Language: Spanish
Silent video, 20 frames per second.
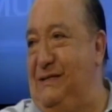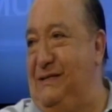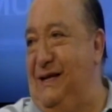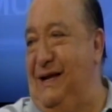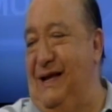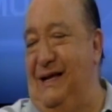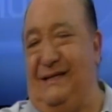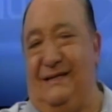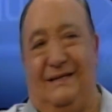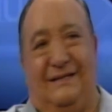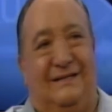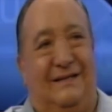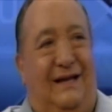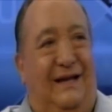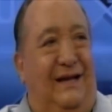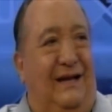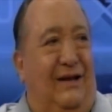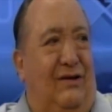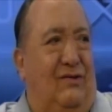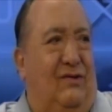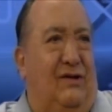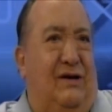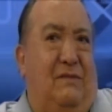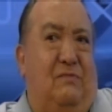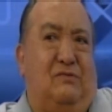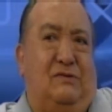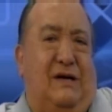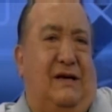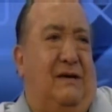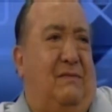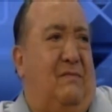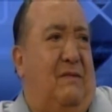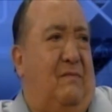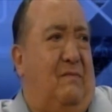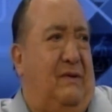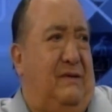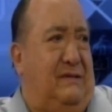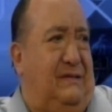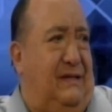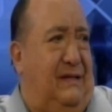gracias, Karina. Yo dije, pues a quién va a
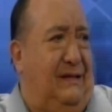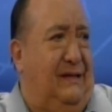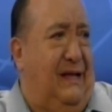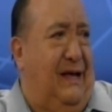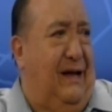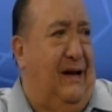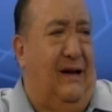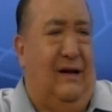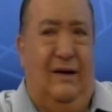presentar.